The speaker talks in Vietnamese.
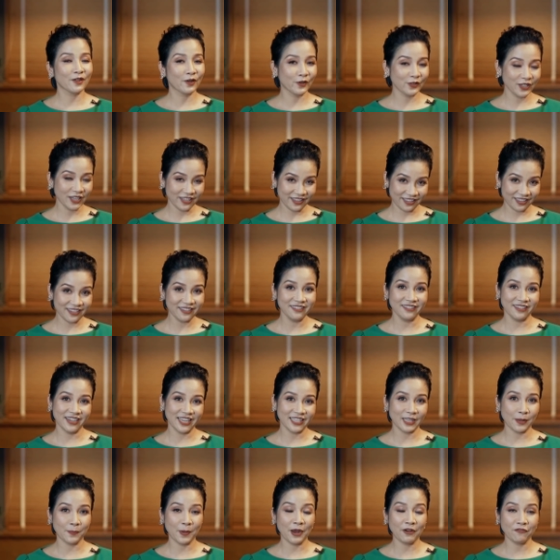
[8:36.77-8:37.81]
có thể tử
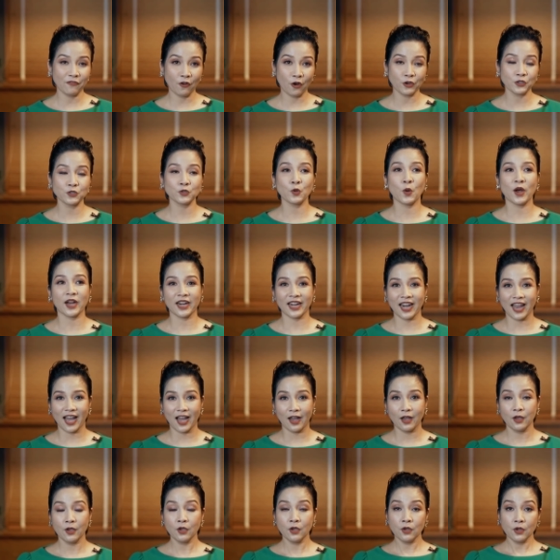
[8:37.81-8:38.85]
để tập head voice hoặc
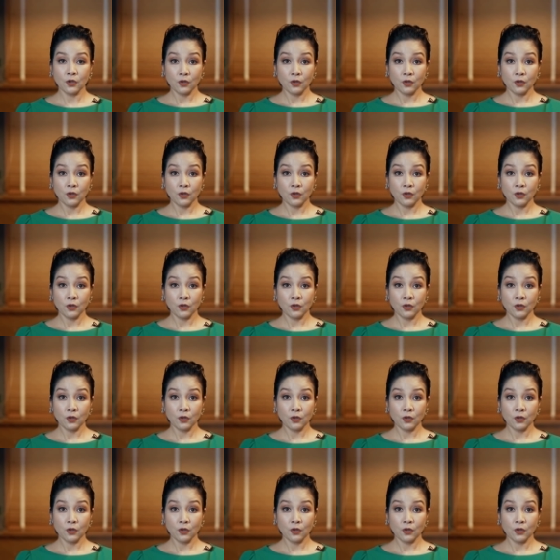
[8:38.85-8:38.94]
là